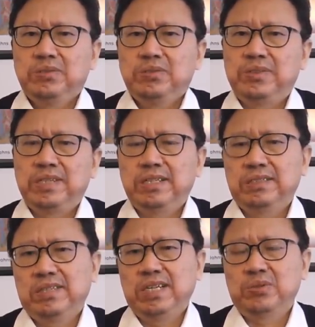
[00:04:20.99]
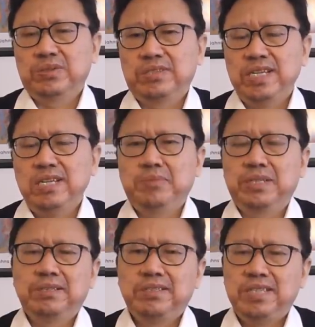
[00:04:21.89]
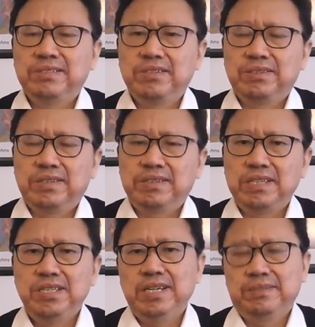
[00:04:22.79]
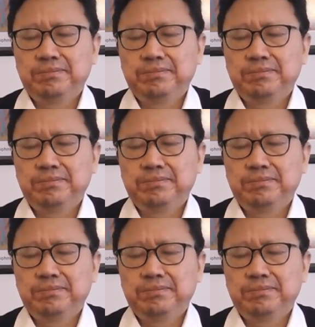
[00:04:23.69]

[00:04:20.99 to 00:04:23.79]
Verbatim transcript: 说这个可以说是进一步的揭示了这个真相。